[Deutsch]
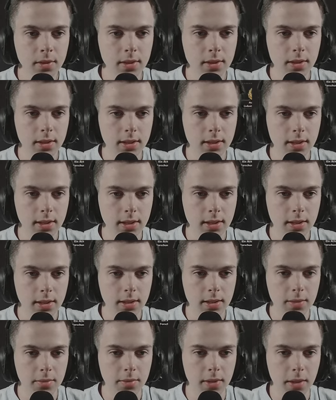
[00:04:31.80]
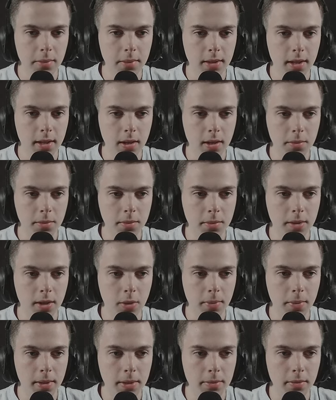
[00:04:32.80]
ich will aber, glaub,
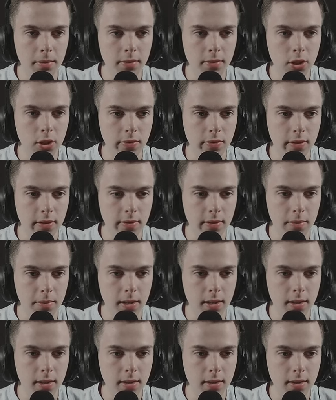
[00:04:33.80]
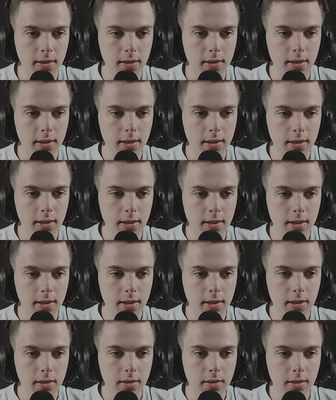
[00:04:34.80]
glaube erstmal wirtschaftlich was machen.
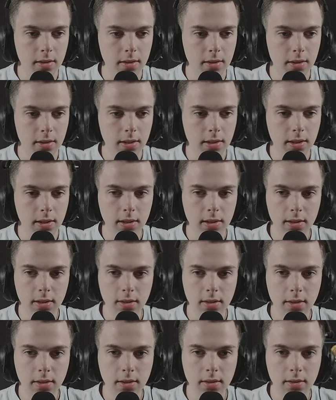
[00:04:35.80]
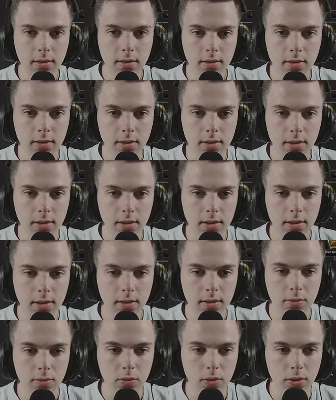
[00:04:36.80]
Hier. Nee,
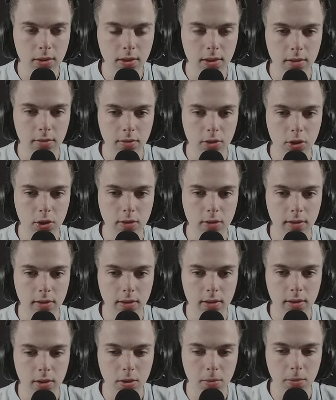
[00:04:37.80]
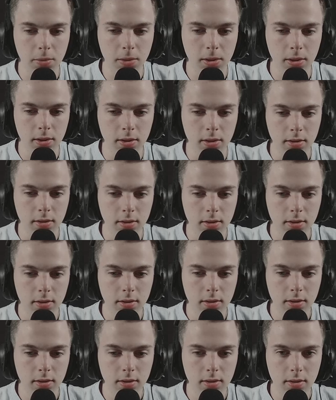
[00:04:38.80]
wo ist denn hier wirtschaftlich? Ich glaube hier.
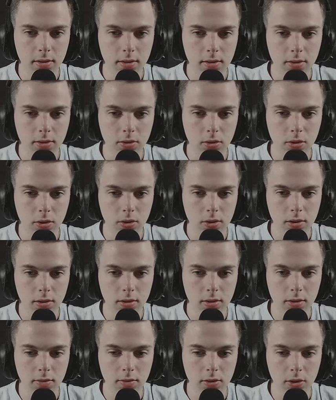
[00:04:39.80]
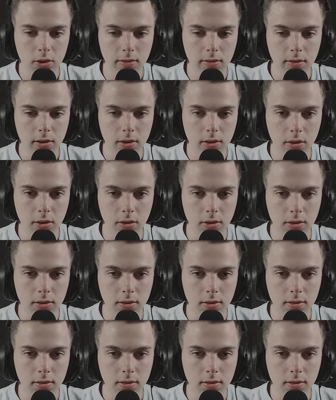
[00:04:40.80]
Ja, das sieht wirtschaftlich aus.